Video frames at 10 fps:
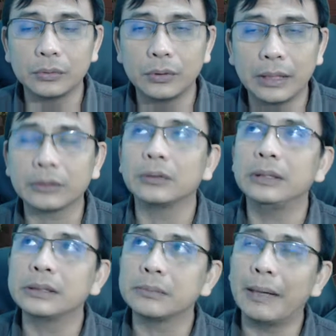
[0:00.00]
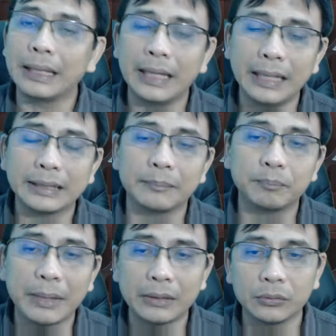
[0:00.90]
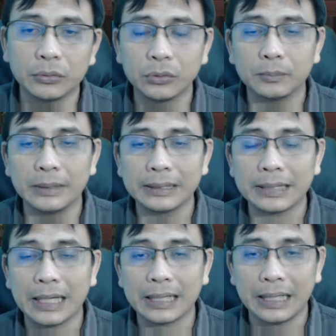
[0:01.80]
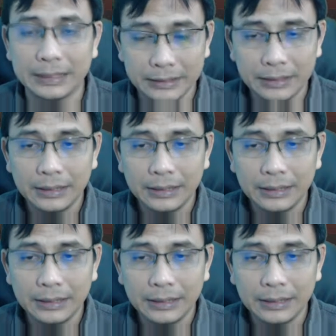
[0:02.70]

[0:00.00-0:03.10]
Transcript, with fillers: atau di sebagai tempat untuk meletakkan